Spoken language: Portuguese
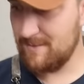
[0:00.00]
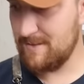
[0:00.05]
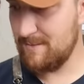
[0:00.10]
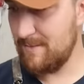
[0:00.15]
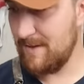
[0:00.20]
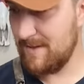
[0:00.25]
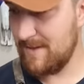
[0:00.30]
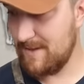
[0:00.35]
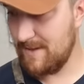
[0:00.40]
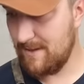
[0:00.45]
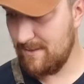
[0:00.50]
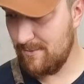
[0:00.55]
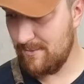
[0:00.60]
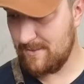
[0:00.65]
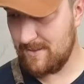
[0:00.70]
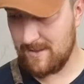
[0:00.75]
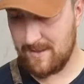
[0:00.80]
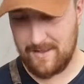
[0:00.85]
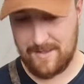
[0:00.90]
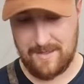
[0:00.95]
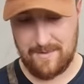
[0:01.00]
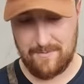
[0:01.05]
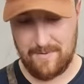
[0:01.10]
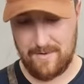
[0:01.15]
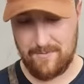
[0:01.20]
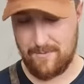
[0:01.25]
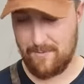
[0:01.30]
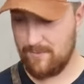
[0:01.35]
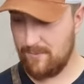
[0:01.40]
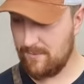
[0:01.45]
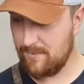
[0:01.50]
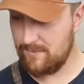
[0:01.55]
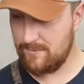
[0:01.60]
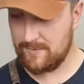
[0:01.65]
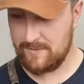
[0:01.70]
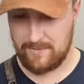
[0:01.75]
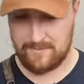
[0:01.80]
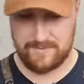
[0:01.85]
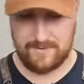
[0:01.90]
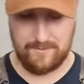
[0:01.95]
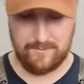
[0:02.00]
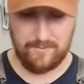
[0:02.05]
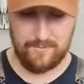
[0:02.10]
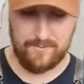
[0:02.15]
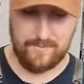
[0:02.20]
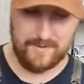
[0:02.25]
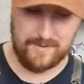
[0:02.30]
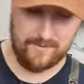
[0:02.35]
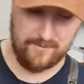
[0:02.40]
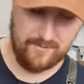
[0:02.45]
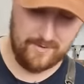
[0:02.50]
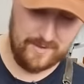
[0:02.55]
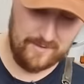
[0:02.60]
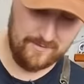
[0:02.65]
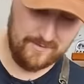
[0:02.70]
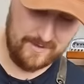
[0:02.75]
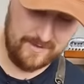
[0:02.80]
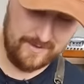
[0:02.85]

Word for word: da nossa batata doce aqui também. Vamos jogar um salzinho com pimenta do reino